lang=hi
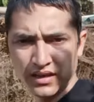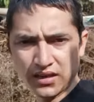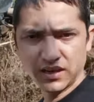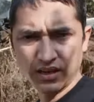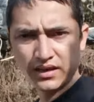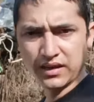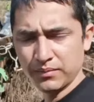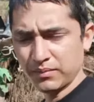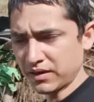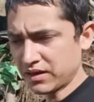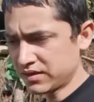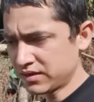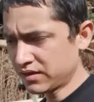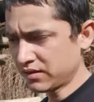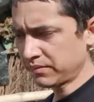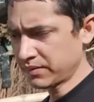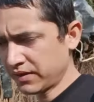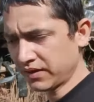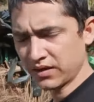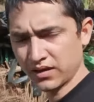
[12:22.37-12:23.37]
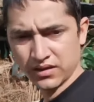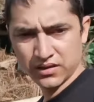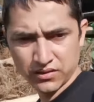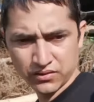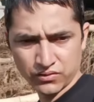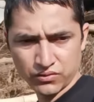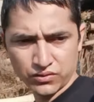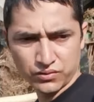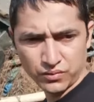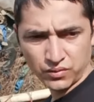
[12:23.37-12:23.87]
लेके बाहर जाना पड़ेगा
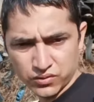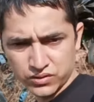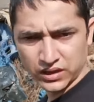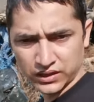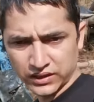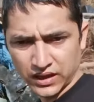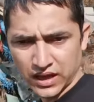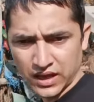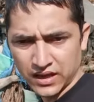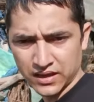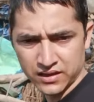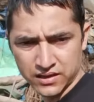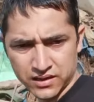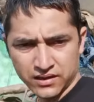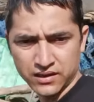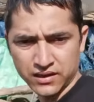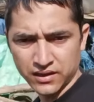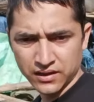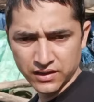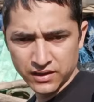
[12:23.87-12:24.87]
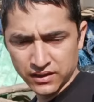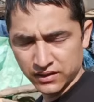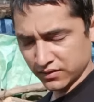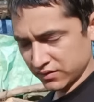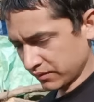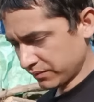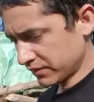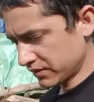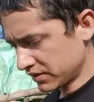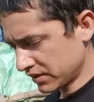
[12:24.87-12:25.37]
कुछ भी हो सकता है
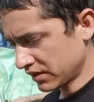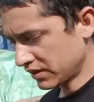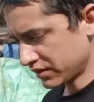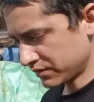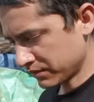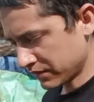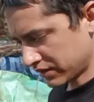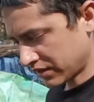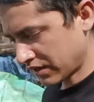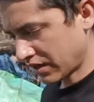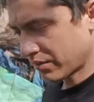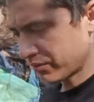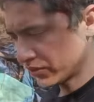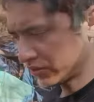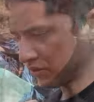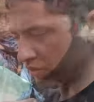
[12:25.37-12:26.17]
किसी की किस्मत ख़राब